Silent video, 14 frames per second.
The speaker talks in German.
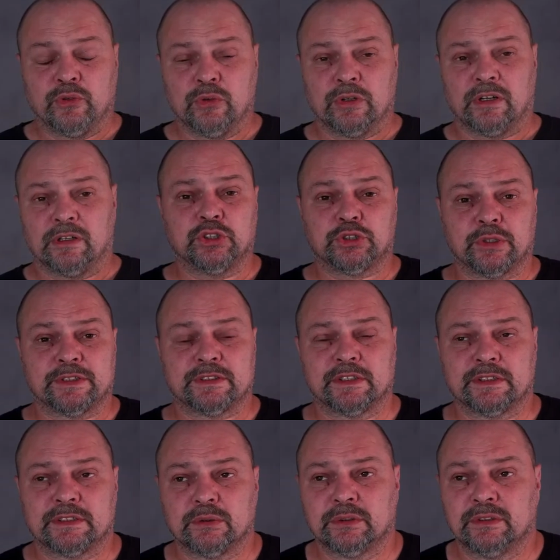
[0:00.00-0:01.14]
zu, eingestürzt
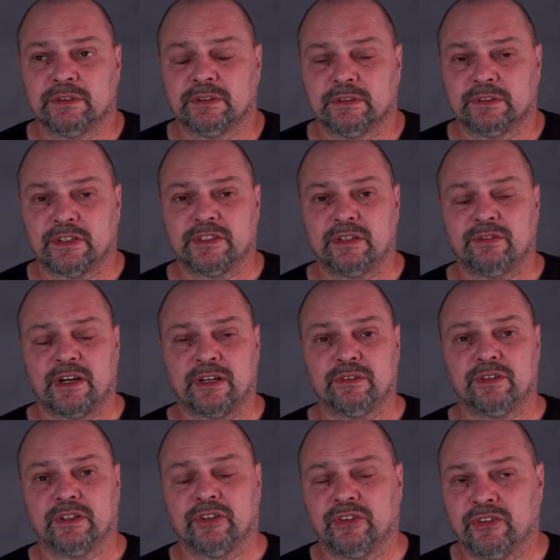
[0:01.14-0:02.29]
ist und äh, dass die Gefahr
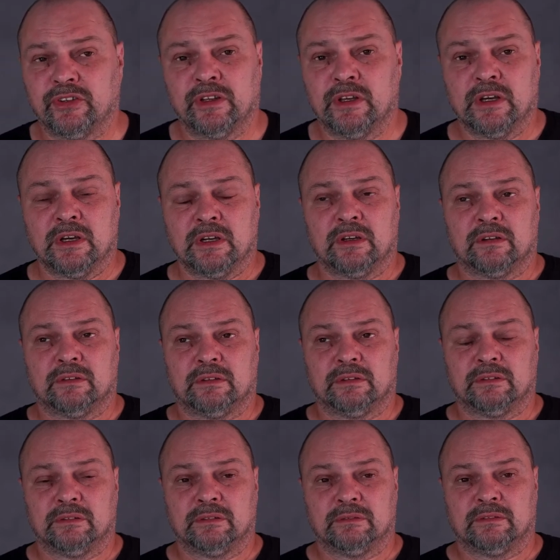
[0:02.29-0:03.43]
einfach ist,
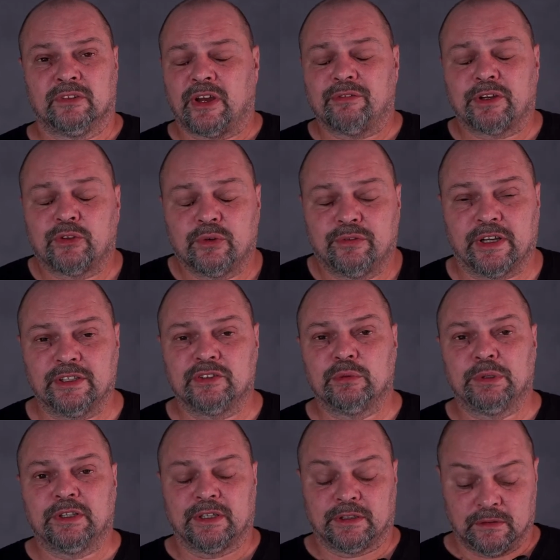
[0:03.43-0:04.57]
äh, ist einfach zu gefährlich zu
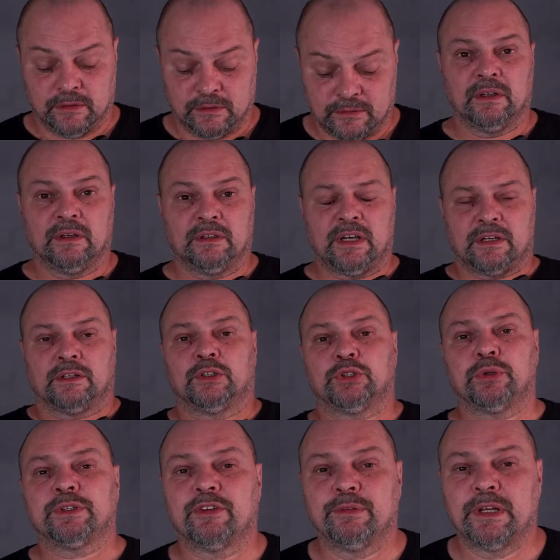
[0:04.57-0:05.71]
betreten. Ja,
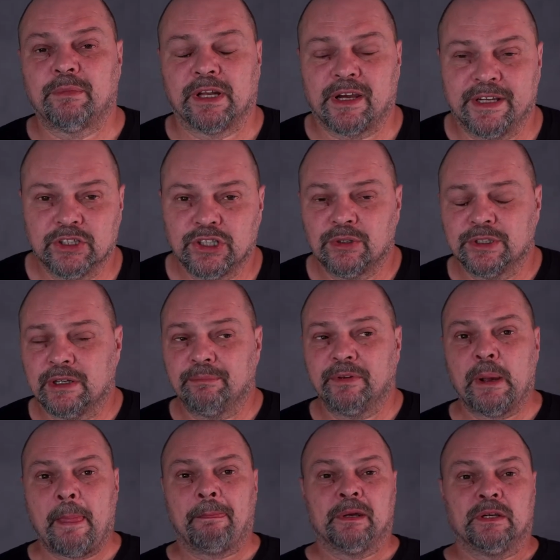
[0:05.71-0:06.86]
schön, dass ihr wieder mal reingeschaut habt
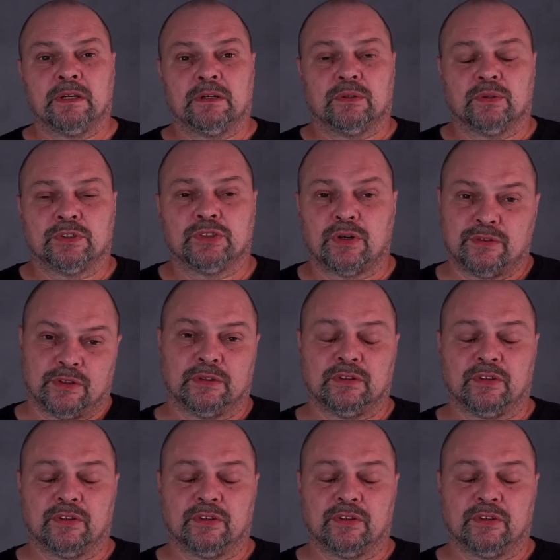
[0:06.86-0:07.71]
und ich hoffe,